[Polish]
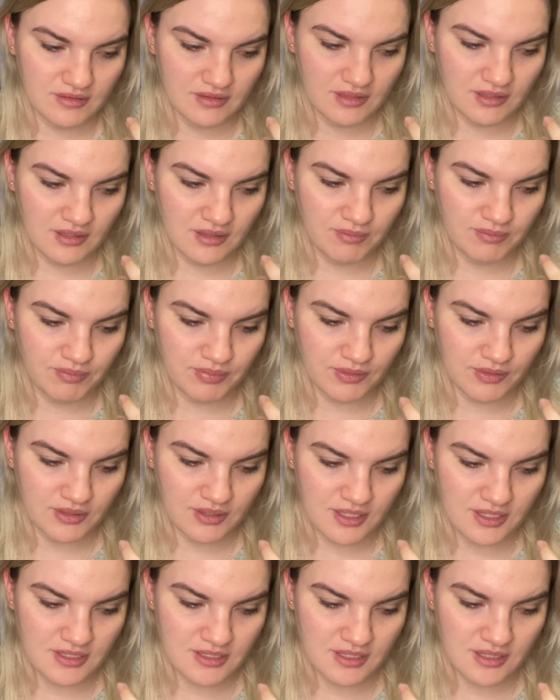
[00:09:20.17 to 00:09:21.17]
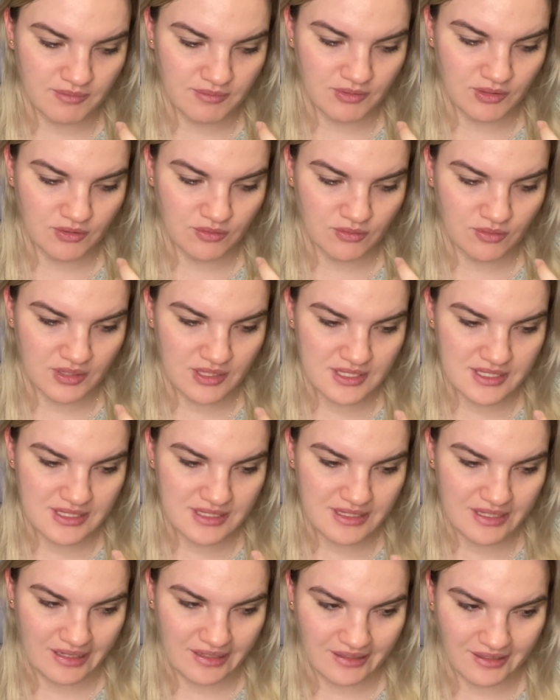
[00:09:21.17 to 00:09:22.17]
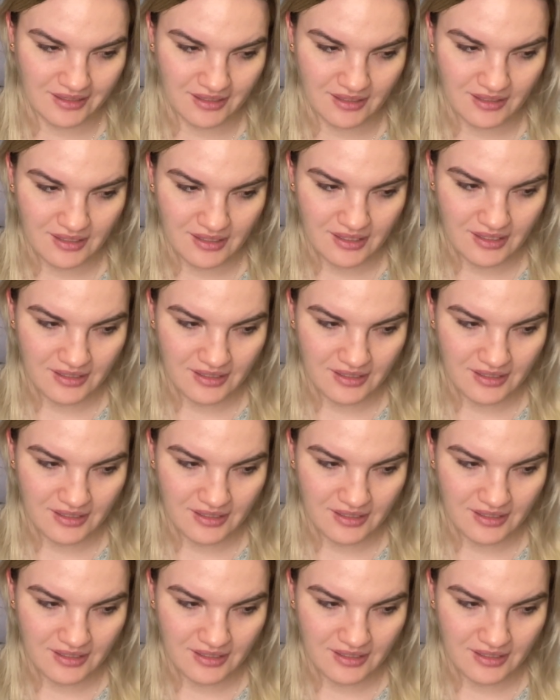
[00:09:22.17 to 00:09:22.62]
i podkreśla niektóre zdania,